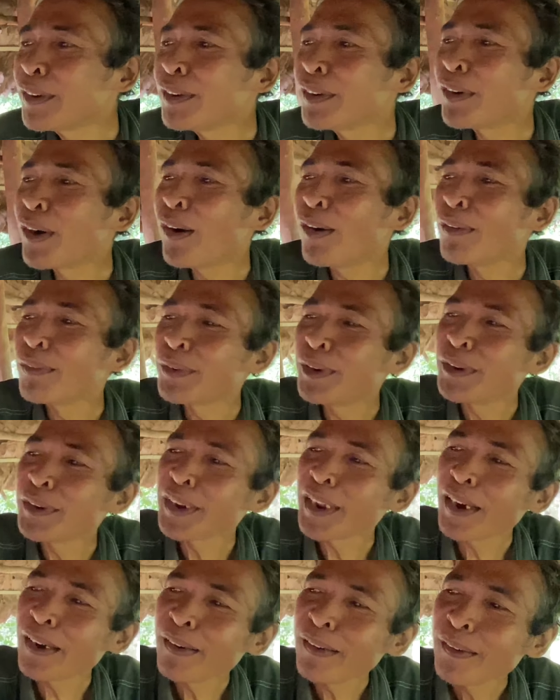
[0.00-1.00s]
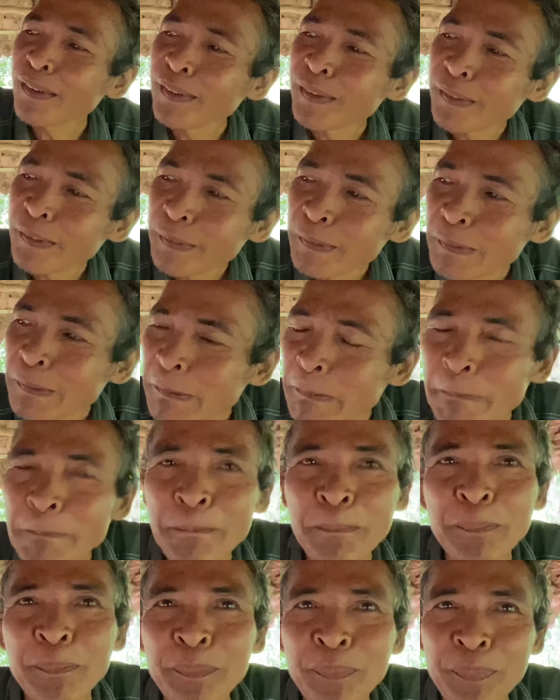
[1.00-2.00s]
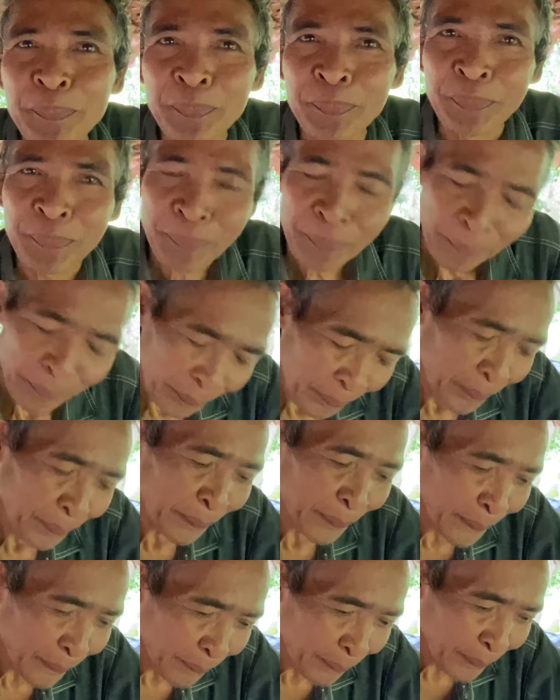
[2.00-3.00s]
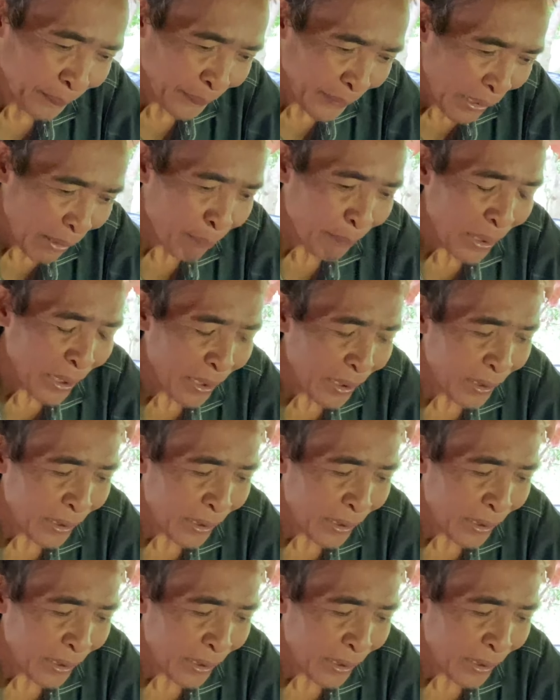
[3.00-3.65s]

con đứa cháu dạ ừ, thấy dạ, thương mà